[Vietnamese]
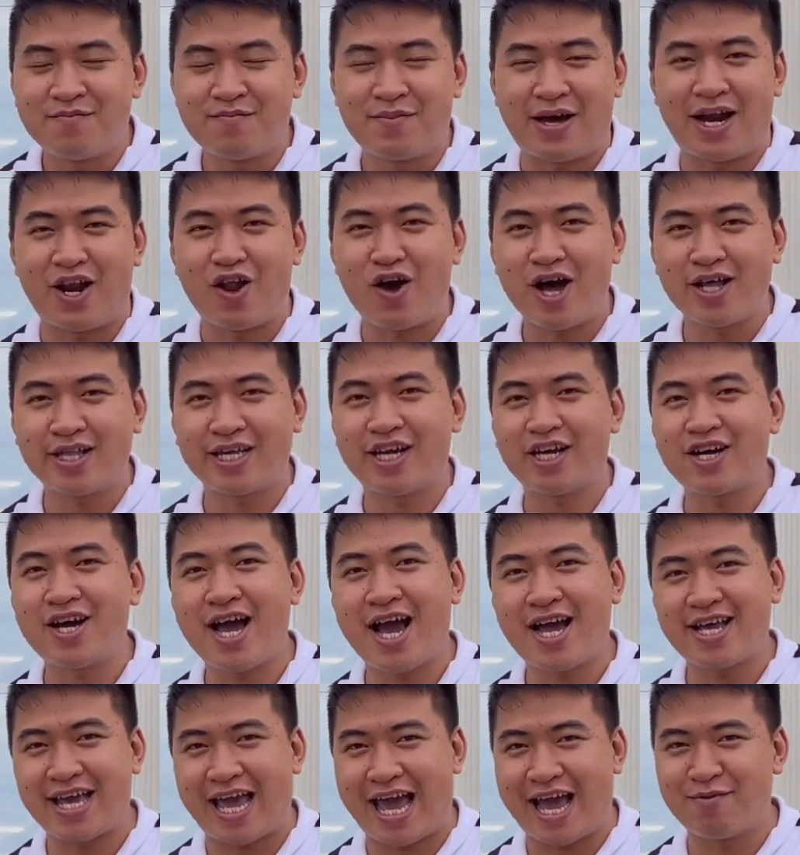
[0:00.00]
Mà loa thì nó
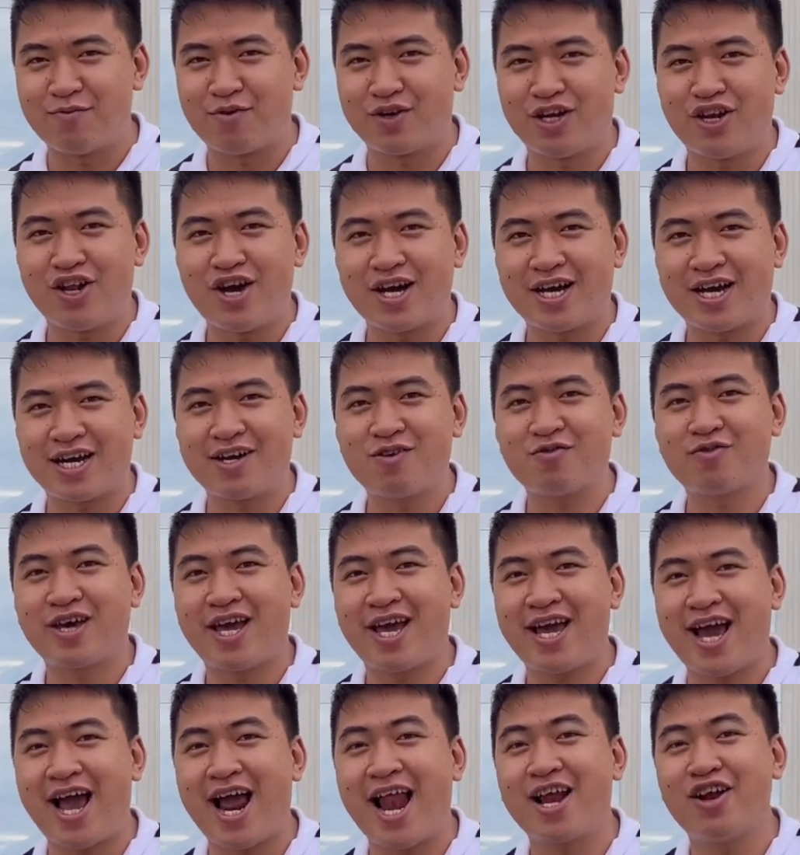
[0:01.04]
có hai dạng, một là loa
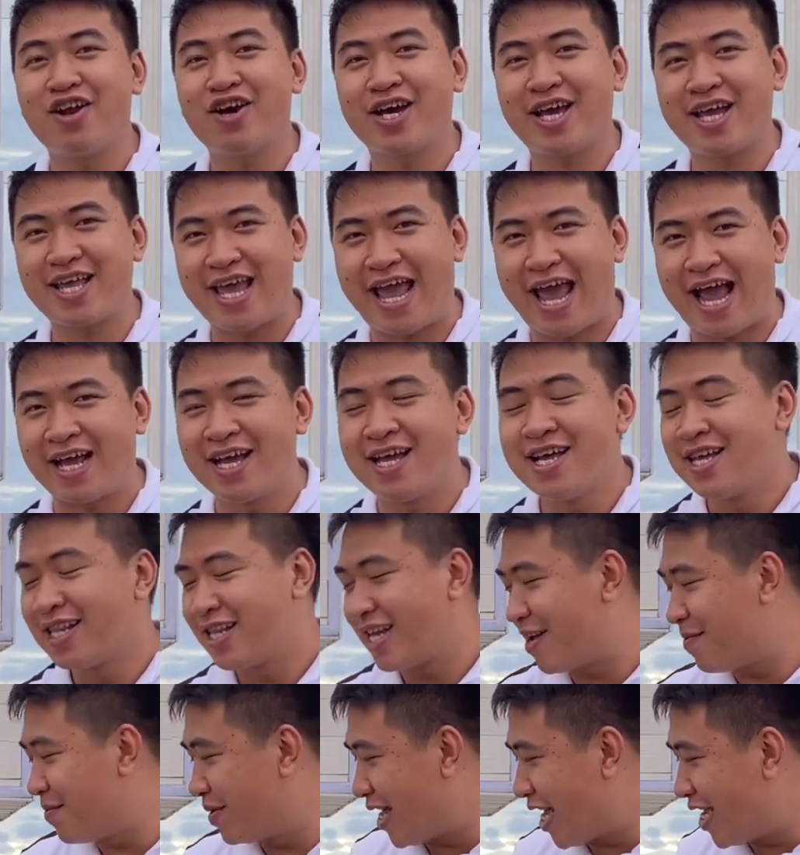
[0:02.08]
karaoke, hai là loa nghe nhạc.
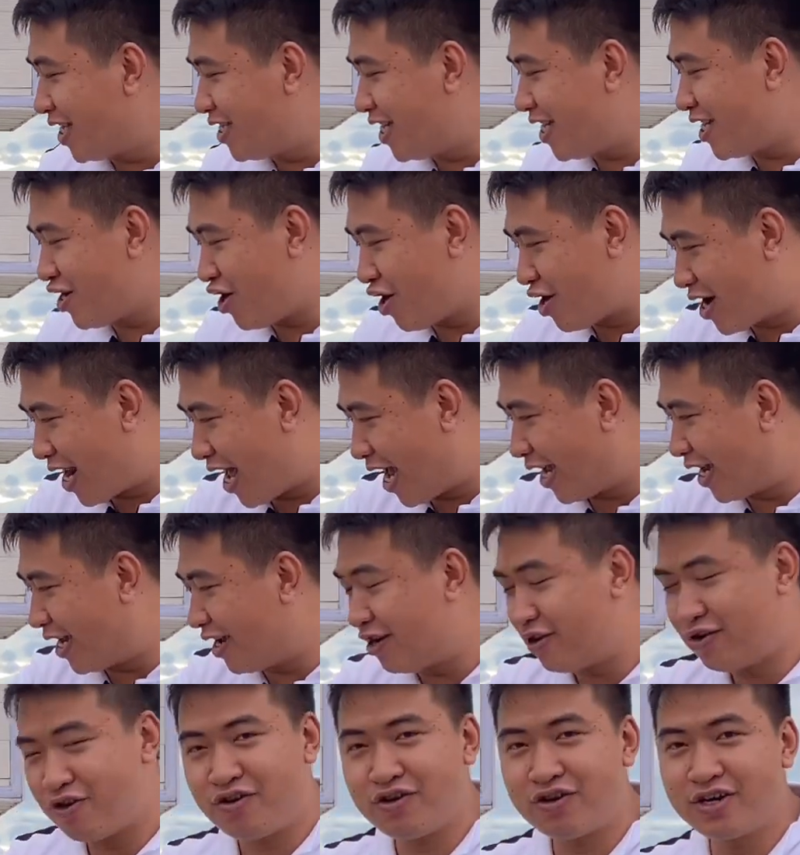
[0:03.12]
Thì mình thấy chiếc loa này
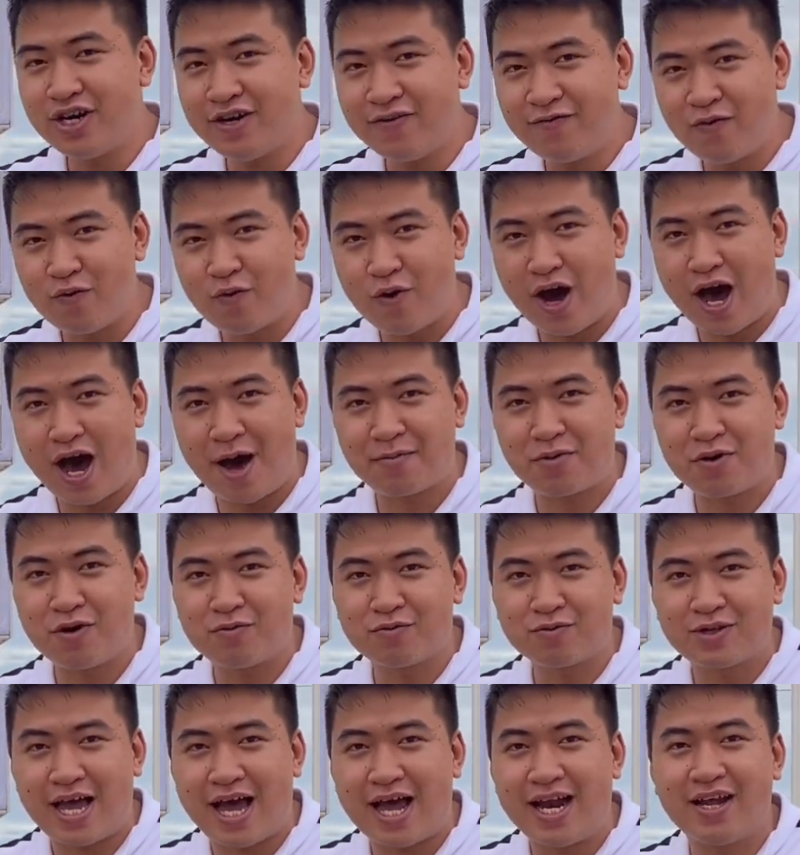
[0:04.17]
nó rất phù hợp cho
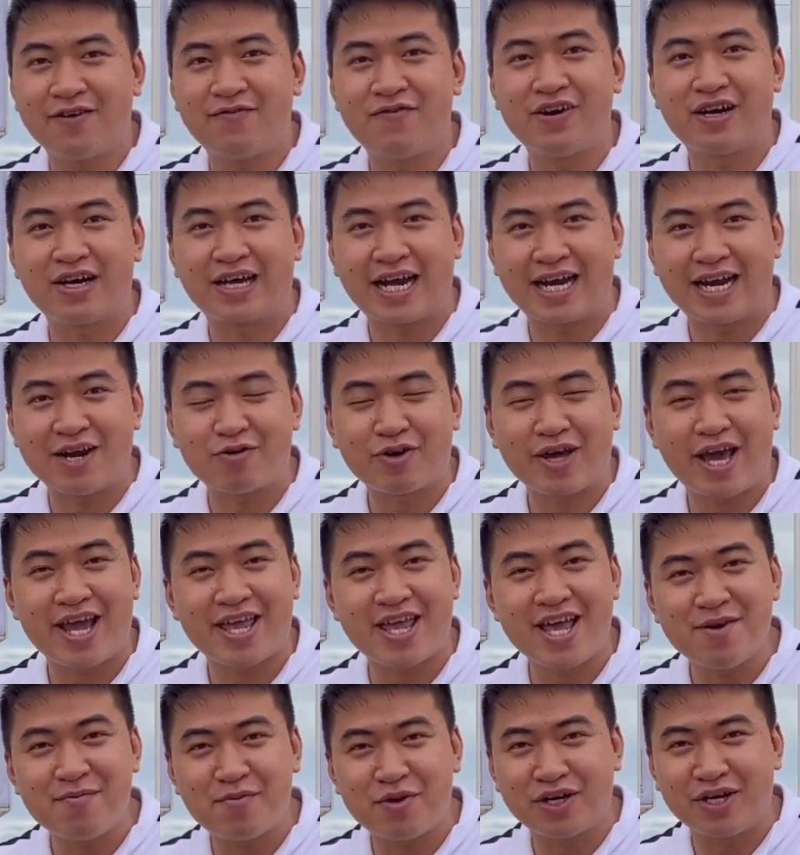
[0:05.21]
ông ta là phần
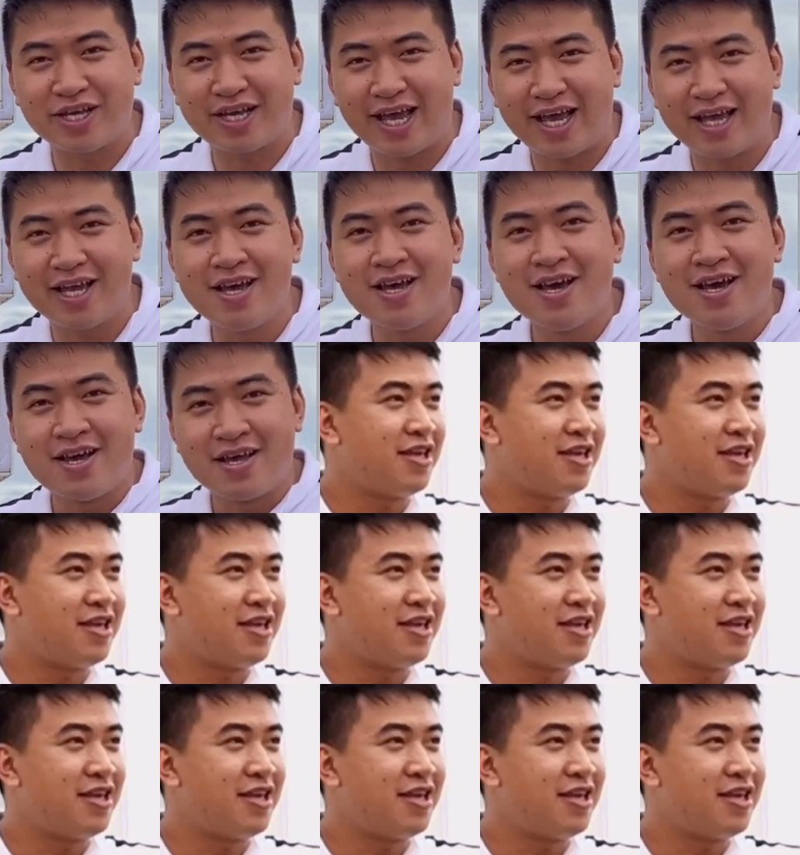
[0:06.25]
karaoke nhất mọi người nha.